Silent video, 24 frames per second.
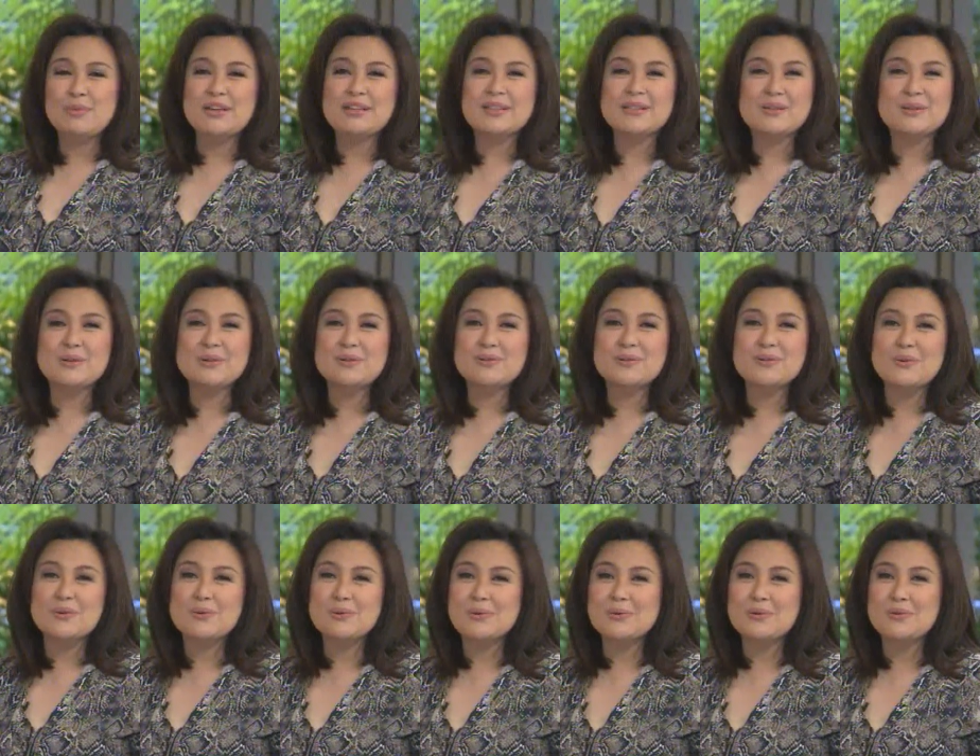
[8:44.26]
I miss you
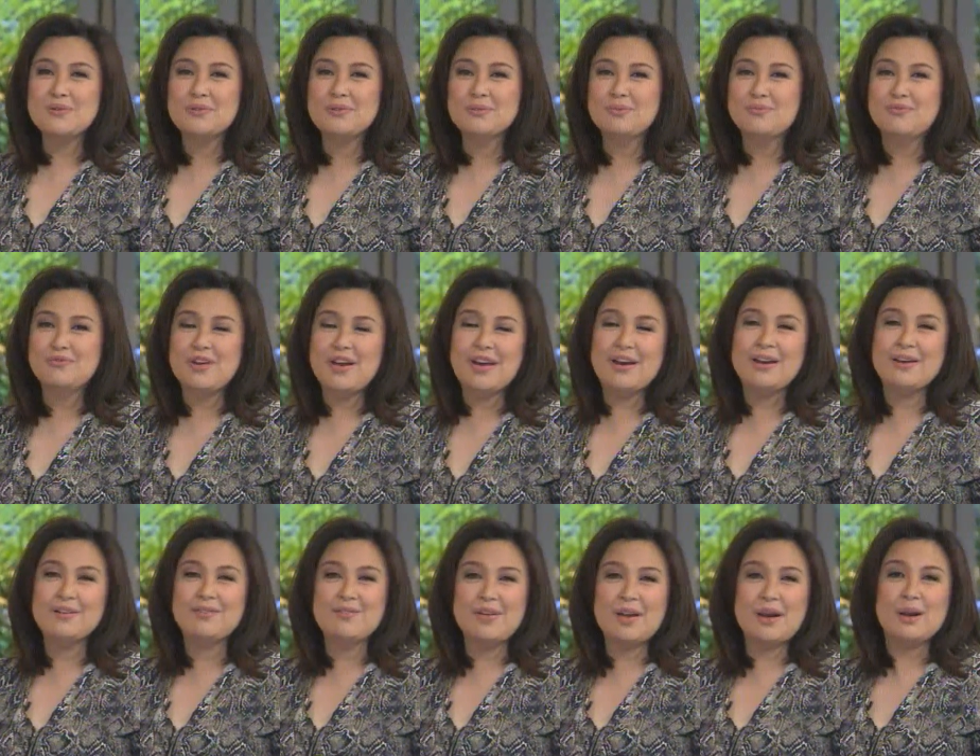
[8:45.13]
so
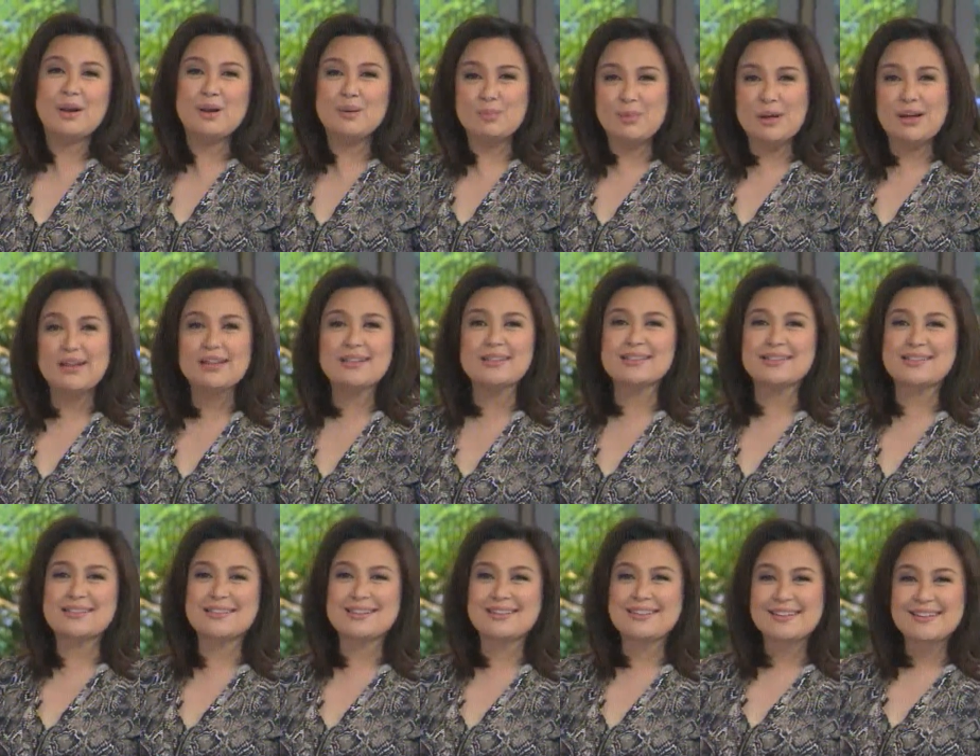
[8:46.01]
very, very
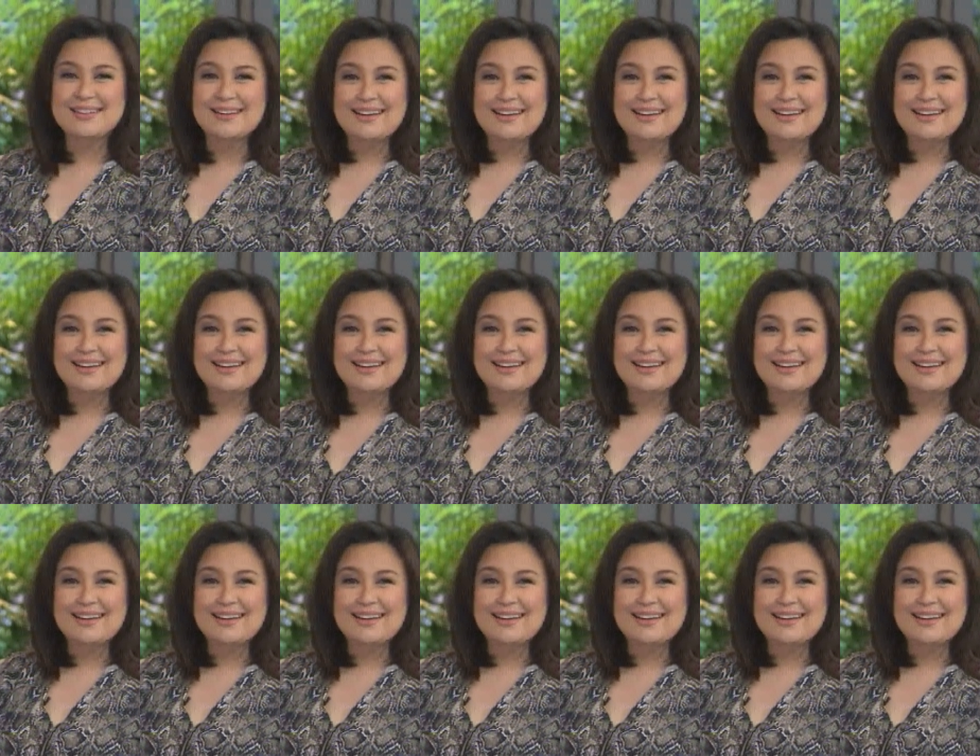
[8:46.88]
much.